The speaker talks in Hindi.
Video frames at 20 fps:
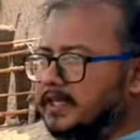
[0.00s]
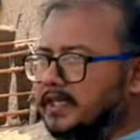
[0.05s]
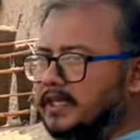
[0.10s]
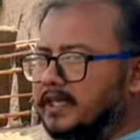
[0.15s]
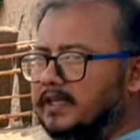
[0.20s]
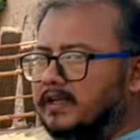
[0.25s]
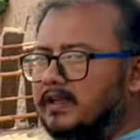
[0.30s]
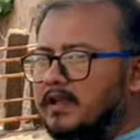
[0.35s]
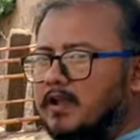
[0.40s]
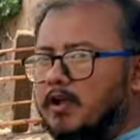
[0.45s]
भेड़ें
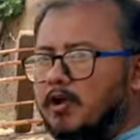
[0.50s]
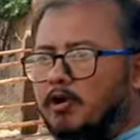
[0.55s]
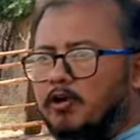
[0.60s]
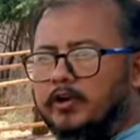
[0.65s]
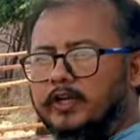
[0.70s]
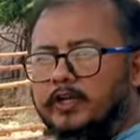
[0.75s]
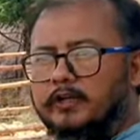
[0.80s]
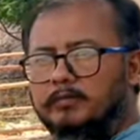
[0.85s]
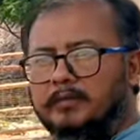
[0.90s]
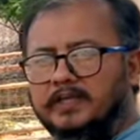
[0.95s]
और
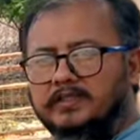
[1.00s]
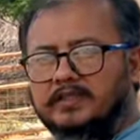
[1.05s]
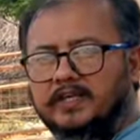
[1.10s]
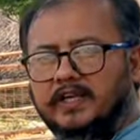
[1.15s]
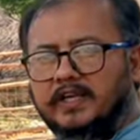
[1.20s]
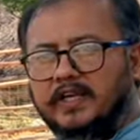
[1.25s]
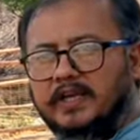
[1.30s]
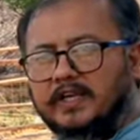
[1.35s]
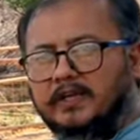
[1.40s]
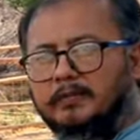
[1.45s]
इनमें से
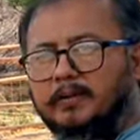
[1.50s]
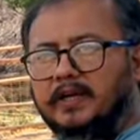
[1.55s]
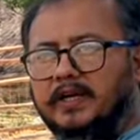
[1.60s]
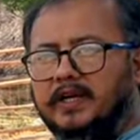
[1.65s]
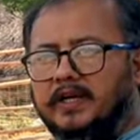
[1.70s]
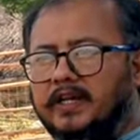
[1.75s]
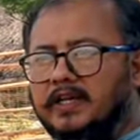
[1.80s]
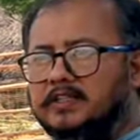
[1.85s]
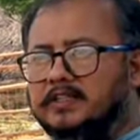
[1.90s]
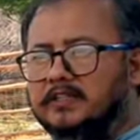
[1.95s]
एक
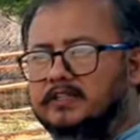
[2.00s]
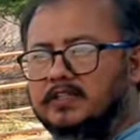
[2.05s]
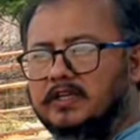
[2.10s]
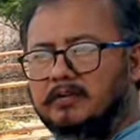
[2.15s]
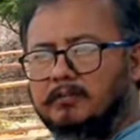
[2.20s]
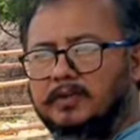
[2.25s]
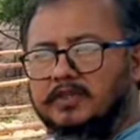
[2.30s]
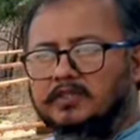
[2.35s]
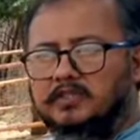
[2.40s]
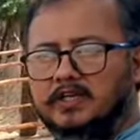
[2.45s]
भेड़ है जिसका
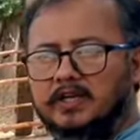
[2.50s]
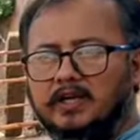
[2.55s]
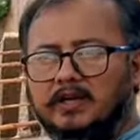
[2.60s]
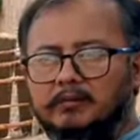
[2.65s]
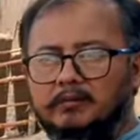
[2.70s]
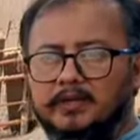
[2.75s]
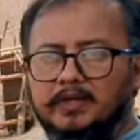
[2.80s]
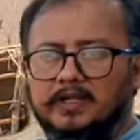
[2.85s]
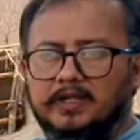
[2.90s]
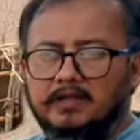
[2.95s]
बच्चा
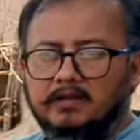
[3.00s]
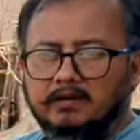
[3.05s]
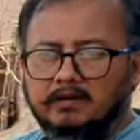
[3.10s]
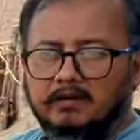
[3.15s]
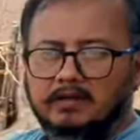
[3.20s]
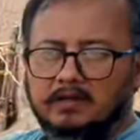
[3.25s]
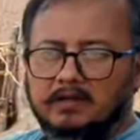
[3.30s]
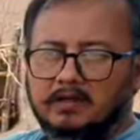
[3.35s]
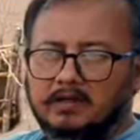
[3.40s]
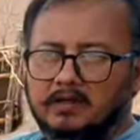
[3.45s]
अभी
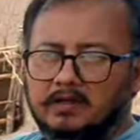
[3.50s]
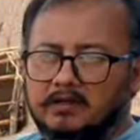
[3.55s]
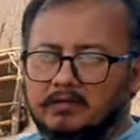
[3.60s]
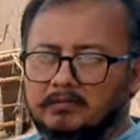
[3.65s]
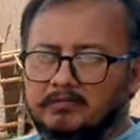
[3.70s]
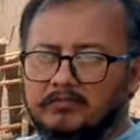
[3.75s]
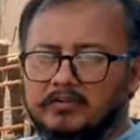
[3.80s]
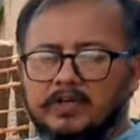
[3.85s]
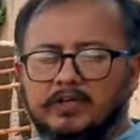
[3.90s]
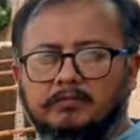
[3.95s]

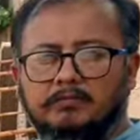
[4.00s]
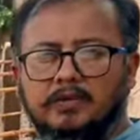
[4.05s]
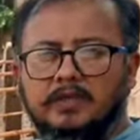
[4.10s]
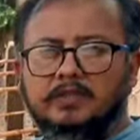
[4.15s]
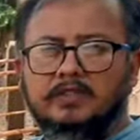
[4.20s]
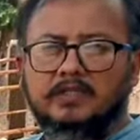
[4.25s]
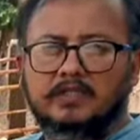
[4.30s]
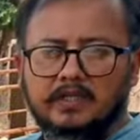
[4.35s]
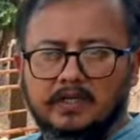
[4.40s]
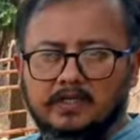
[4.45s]
वन
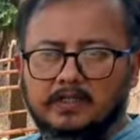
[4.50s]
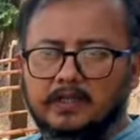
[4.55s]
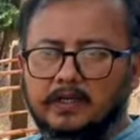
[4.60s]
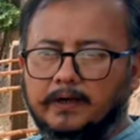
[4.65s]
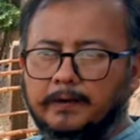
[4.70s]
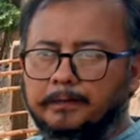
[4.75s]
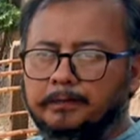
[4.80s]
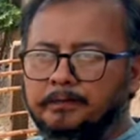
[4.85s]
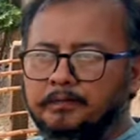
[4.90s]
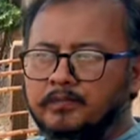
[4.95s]
मंथ का था
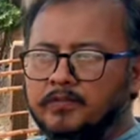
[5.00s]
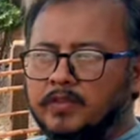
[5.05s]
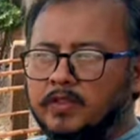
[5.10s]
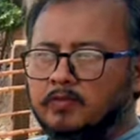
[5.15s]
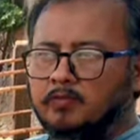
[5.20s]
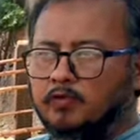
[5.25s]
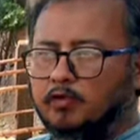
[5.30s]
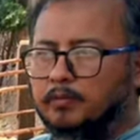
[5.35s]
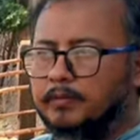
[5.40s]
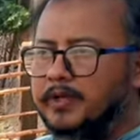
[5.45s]

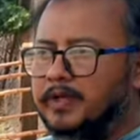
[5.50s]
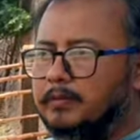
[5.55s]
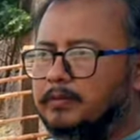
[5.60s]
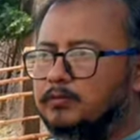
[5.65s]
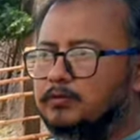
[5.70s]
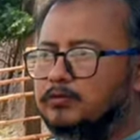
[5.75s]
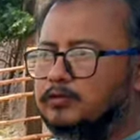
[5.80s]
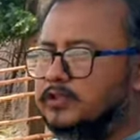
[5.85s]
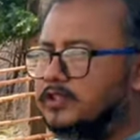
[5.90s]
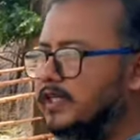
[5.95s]
वो भी अब
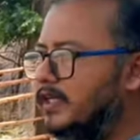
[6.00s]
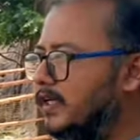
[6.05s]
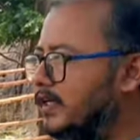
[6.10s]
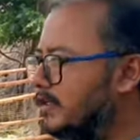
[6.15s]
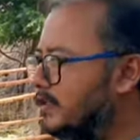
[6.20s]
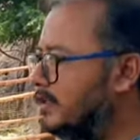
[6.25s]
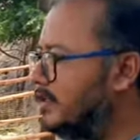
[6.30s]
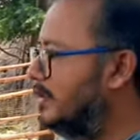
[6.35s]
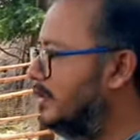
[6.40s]
उसके इर्द